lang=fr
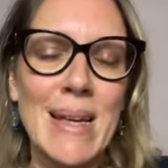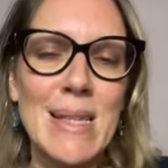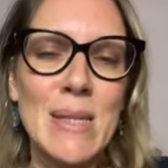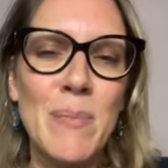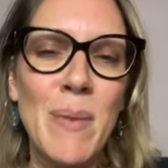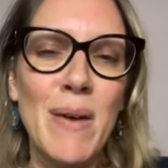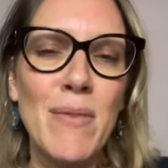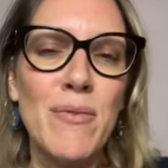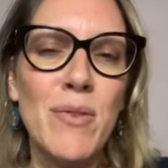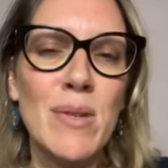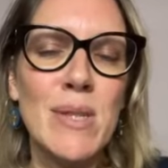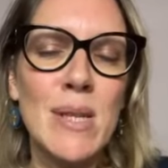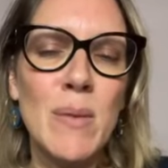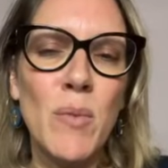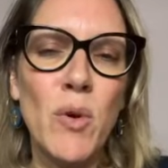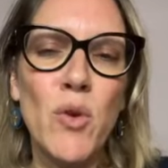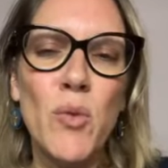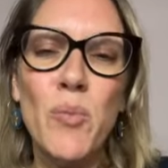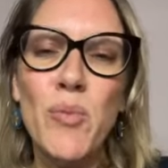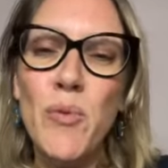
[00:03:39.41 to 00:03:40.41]
c'est pas
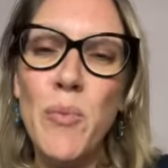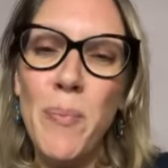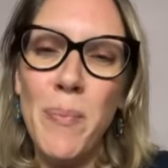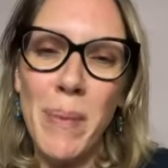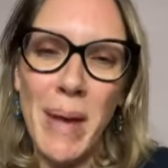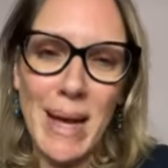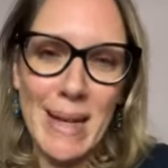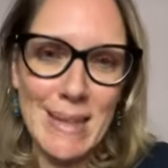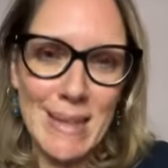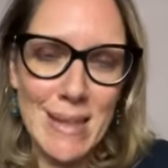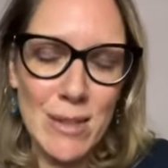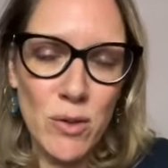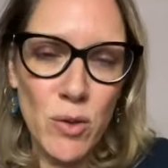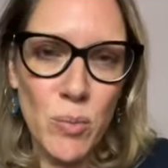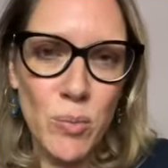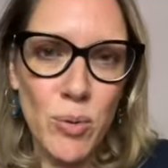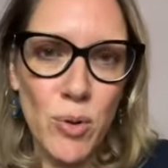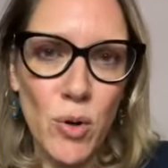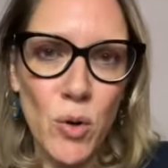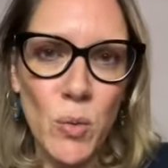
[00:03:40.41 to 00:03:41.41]
forcément le plus
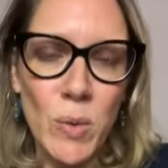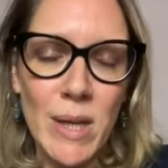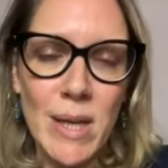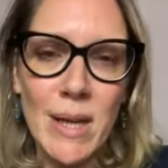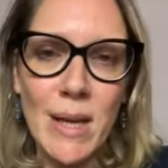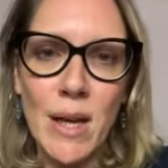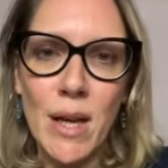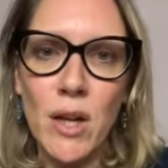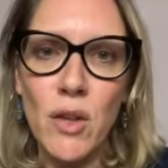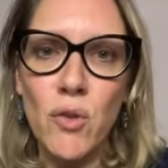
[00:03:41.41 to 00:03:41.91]
pertinent pour lui